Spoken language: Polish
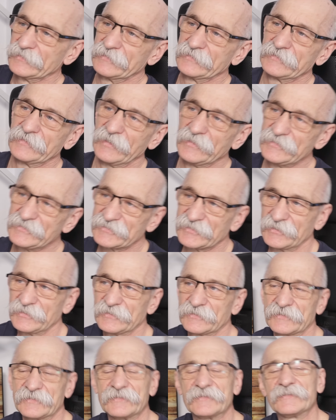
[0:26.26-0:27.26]

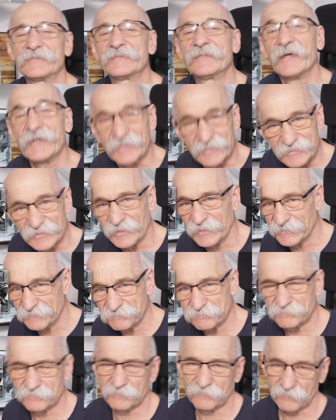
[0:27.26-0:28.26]
Einstein-Tejda,
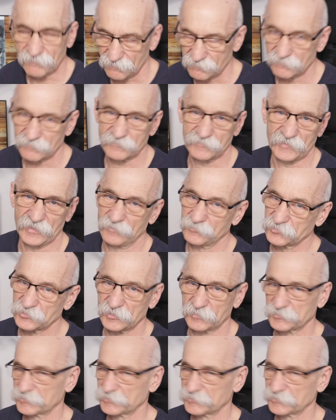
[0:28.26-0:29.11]
nie wiem czy